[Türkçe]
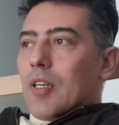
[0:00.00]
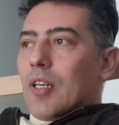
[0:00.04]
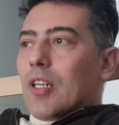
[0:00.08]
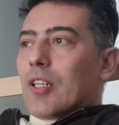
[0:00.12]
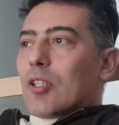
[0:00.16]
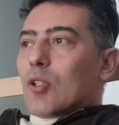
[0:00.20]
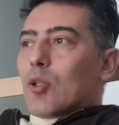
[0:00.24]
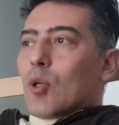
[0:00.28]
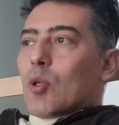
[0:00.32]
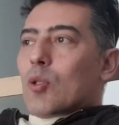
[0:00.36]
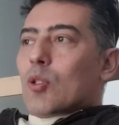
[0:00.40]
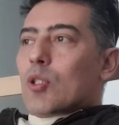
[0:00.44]

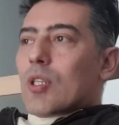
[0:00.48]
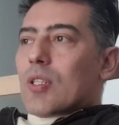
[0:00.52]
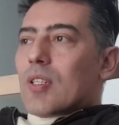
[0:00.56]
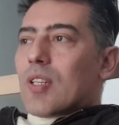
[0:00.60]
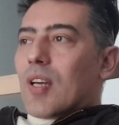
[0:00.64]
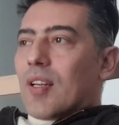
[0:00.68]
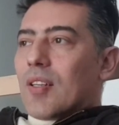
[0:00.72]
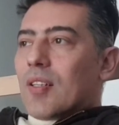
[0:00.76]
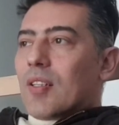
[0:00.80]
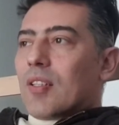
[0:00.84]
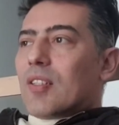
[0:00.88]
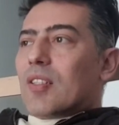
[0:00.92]
İlk önce
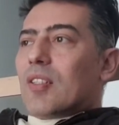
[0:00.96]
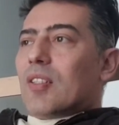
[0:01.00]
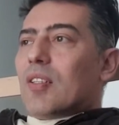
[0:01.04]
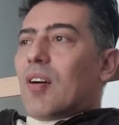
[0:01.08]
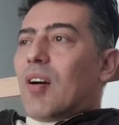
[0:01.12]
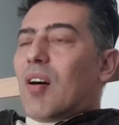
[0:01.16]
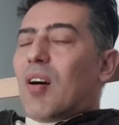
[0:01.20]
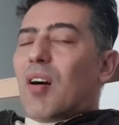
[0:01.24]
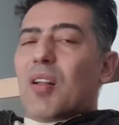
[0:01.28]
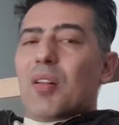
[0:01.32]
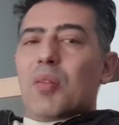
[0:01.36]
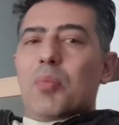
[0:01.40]
dendi
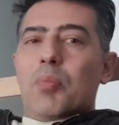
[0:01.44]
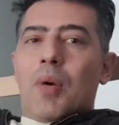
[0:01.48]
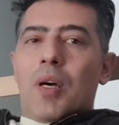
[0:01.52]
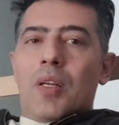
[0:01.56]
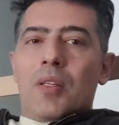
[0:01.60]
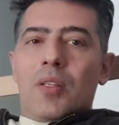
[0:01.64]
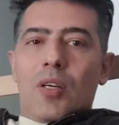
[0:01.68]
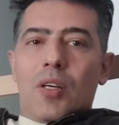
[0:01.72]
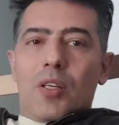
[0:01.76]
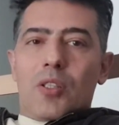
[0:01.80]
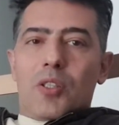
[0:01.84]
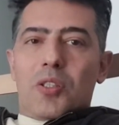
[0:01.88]
ki
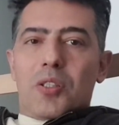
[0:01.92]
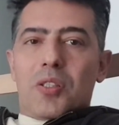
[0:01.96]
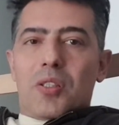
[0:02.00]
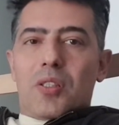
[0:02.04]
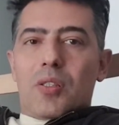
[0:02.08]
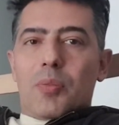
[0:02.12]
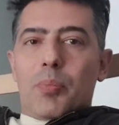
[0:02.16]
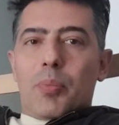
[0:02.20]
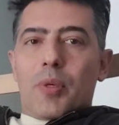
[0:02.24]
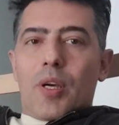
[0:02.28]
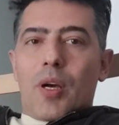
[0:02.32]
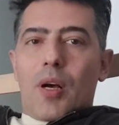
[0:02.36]
Alman
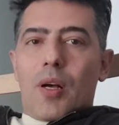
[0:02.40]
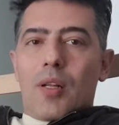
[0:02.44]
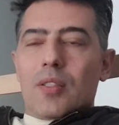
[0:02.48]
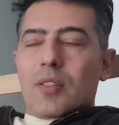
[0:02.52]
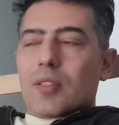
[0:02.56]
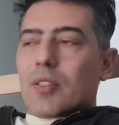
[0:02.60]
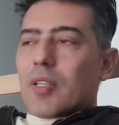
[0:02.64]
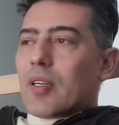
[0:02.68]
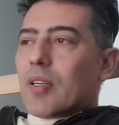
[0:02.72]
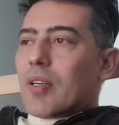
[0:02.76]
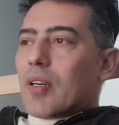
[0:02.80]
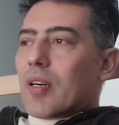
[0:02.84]
aşısı bir
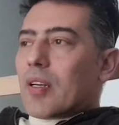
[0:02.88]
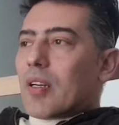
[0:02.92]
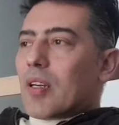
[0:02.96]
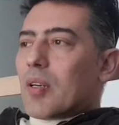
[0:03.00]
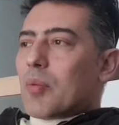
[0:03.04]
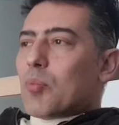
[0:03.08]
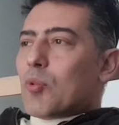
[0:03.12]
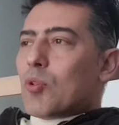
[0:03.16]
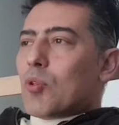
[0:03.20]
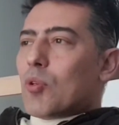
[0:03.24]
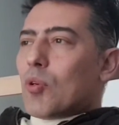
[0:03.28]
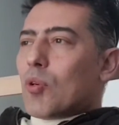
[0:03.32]
halta
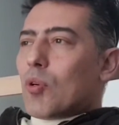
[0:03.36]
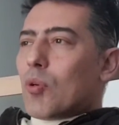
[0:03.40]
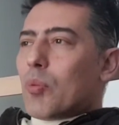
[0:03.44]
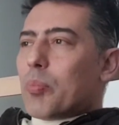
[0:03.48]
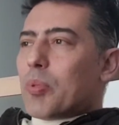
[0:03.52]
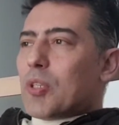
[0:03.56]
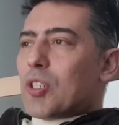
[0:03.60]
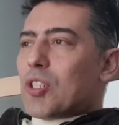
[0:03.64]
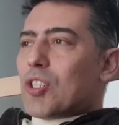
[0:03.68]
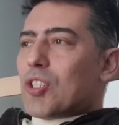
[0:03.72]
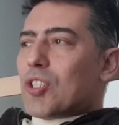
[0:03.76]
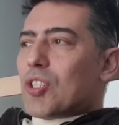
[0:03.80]

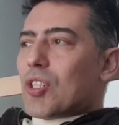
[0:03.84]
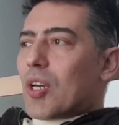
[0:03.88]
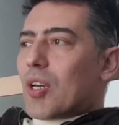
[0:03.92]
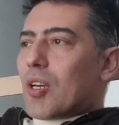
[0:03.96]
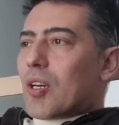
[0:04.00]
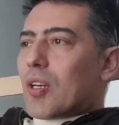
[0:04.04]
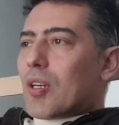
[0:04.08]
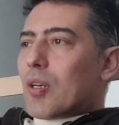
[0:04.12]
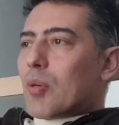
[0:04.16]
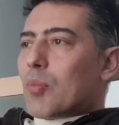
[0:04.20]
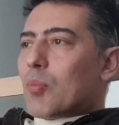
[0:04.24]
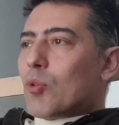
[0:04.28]
yaramıyor, bir işe
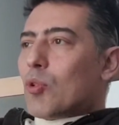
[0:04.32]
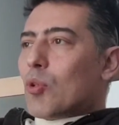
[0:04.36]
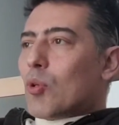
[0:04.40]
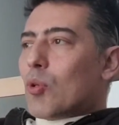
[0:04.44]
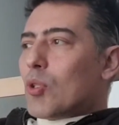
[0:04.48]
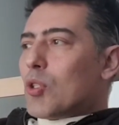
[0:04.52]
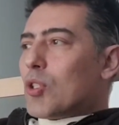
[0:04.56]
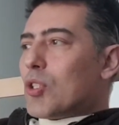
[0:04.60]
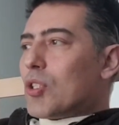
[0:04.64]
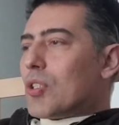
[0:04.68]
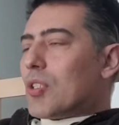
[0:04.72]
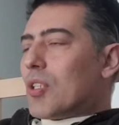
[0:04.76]

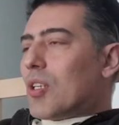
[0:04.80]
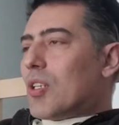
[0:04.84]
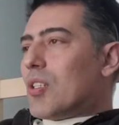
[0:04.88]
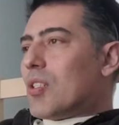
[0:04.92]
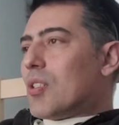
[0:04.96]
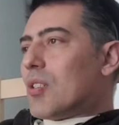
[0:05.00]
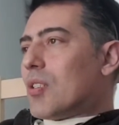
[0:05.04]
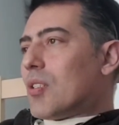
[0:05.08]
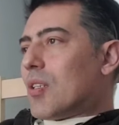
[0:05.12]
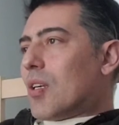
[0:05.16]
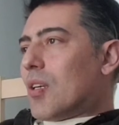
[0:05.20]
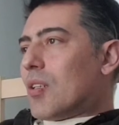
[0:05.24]
yaramıyor, işte
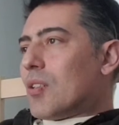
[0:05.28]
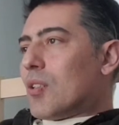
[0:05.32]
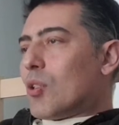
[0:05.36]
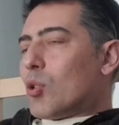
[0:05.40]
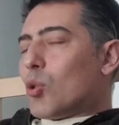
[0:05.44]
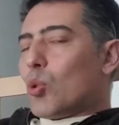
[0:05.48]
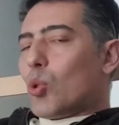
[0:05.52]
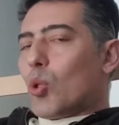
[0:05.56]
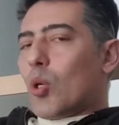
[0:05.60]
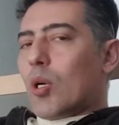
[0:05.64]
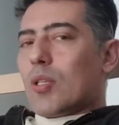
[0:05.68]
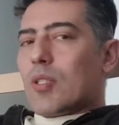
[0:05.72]

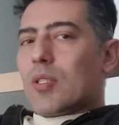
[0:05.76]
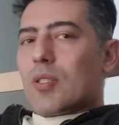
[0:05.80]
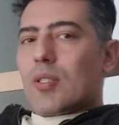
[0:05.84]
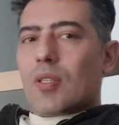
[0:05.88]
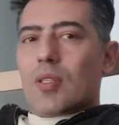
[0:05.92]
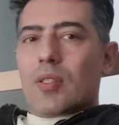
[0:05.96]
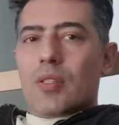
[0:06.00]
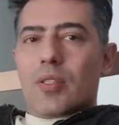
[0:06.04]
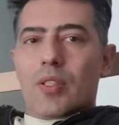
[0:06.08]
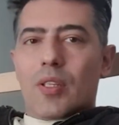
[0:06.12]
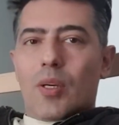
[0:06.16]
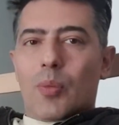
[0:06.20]
insanda şu
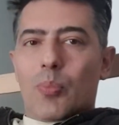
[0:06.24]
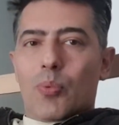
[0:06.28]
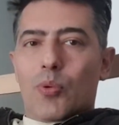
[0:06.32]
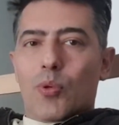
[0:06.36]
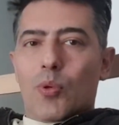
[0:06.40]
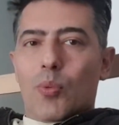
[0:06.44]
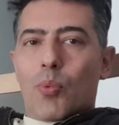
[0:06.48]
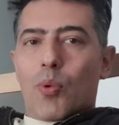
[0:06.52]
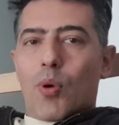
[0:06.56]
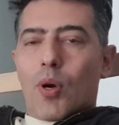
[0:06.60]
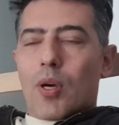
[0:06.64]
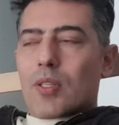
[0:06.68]
hastalığı
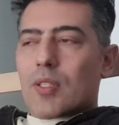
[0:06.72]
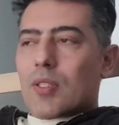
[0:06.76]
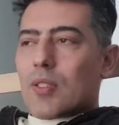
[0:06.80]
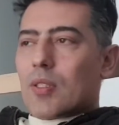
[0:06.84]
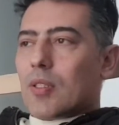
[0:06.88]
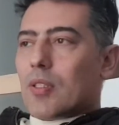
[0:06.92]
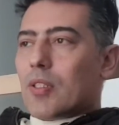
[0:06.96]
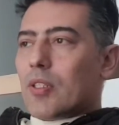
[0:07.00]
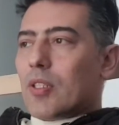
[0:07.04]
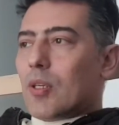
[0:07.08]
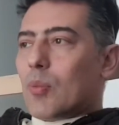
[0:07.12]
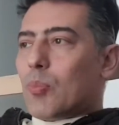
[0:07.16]
yapıyor, bu
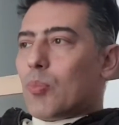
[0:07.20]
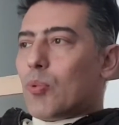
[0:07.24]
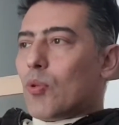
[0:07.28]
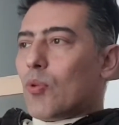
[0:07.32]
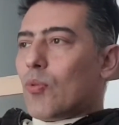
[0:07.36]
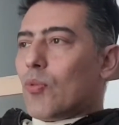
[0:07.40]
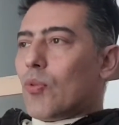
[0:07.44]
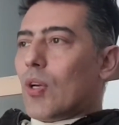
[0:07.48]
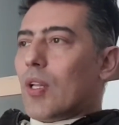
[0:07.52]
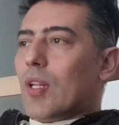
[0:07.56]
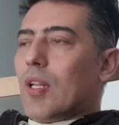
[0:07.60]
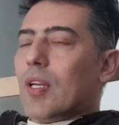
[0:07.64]
hastalığı
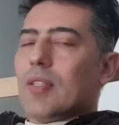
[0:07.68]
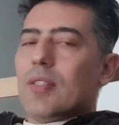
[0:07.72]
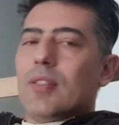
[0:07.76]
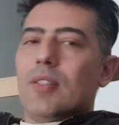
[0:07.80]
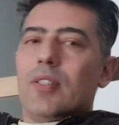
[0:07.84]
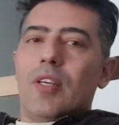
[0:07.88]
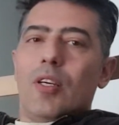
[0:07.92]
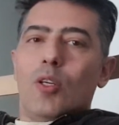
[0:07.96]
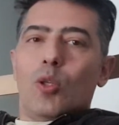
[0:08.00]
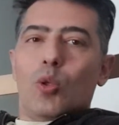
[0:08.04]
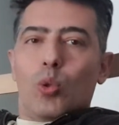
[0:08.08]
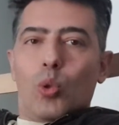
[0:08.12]
yapıyor falan
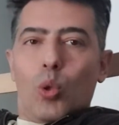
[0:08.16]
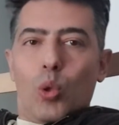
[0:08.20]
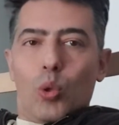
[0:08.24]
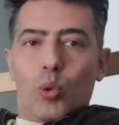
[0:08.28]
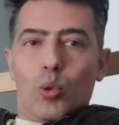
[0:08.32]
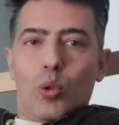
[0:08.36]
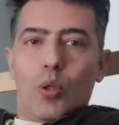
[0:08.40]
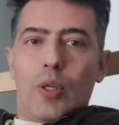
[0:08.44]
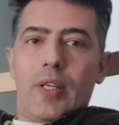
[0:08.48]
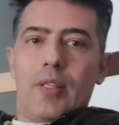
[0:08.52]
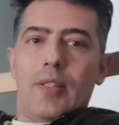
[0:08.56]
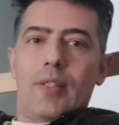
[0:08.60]
diye
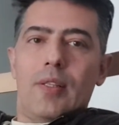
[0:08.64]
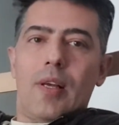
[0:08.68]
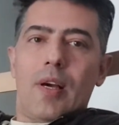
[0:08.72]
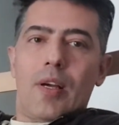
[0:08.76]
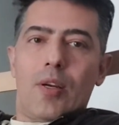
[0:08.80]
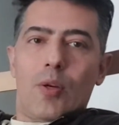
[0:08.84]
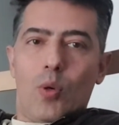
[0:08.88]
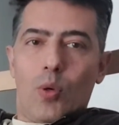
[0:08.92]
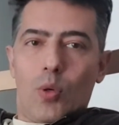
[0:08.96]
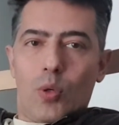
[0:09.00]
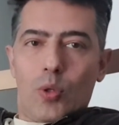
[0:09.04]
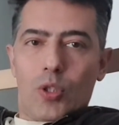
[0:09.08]

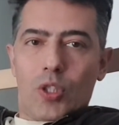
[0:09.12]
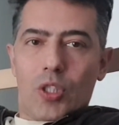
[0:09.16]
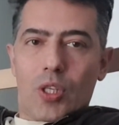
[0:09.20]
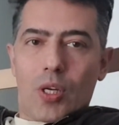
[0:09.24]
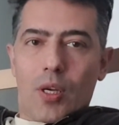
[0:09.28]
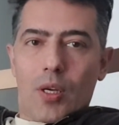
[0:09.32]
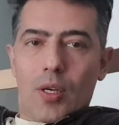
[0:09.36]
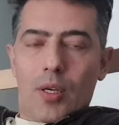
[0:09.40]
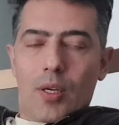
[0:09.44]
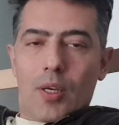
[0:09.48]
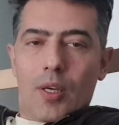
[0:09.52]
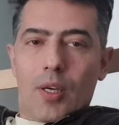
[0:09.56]
kötülediler
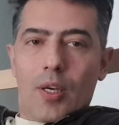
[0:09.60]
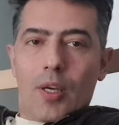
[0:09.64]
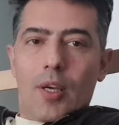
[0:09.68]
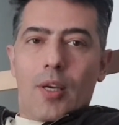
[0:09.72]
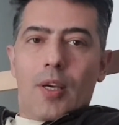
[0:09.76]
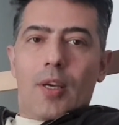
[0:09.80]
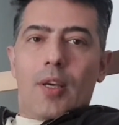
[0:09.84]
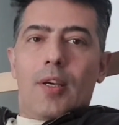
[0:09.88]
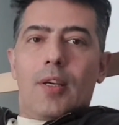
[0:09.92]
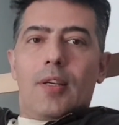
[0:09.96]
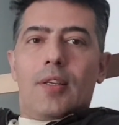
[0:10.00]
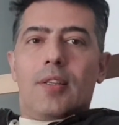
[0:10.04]
önce.
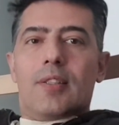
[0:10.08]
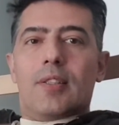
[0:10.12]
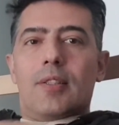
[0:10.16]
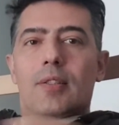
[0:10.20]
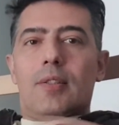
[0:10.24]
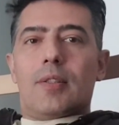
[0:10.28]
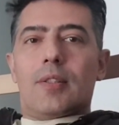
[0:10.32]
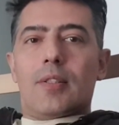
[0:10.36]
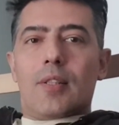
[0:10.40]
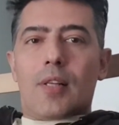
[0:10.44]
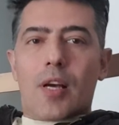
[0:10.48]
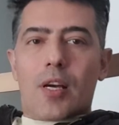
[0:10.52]

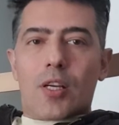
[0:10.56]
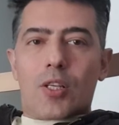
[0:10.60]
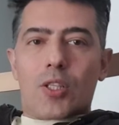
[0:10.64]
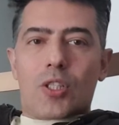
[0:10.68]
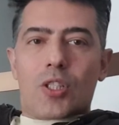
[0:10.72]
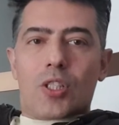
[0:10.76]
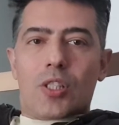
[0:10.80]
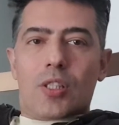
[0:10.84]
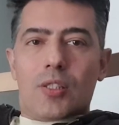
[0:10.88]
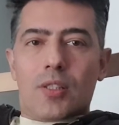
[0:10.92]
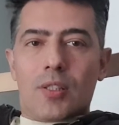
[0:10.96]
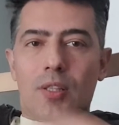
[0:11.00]
Gittiler
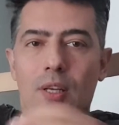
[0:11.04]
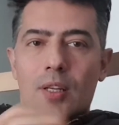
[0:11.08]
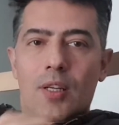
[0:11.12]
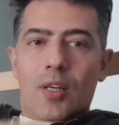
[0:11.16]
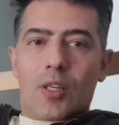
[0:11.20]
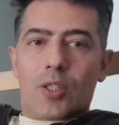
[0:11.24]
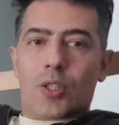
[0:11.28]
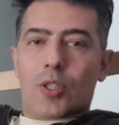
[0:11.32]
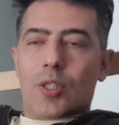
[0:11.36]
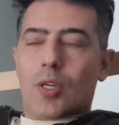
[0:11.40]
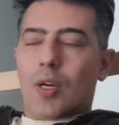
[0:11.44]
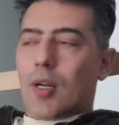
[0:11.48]
Çin'den
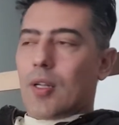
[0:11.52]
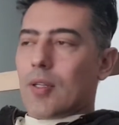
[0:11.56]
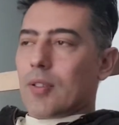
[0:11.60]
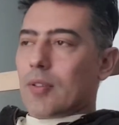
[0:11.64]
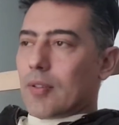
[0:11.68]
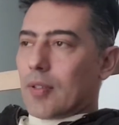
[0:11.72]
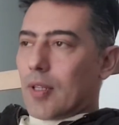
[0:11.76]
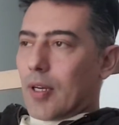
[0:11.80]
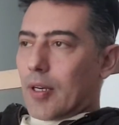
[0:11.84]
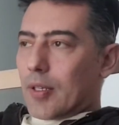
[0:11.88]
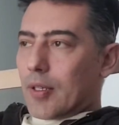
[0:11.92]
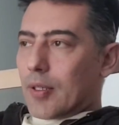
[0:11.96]
aşı
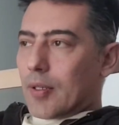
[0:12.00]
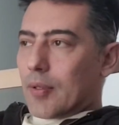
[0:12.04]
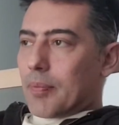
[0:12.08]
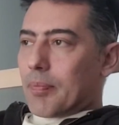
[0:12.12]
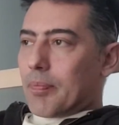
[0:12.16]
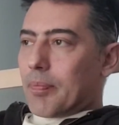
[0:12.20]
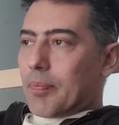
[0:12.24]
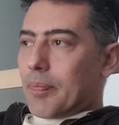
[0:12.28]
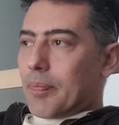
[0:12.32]
aldılar.